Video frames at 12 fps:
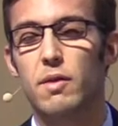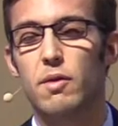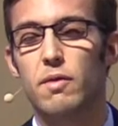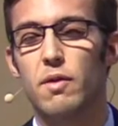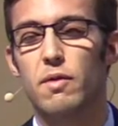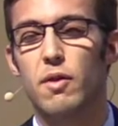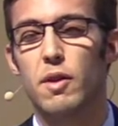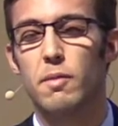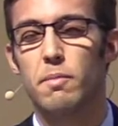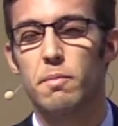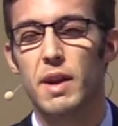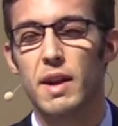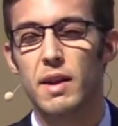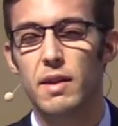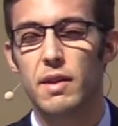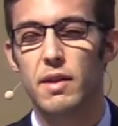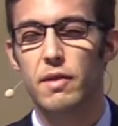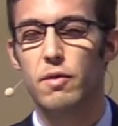und wir wollen
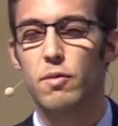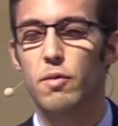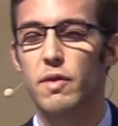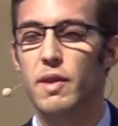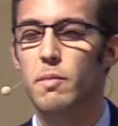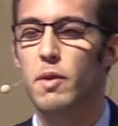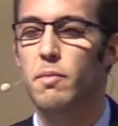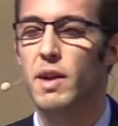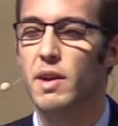beten, dass du uns immer mehr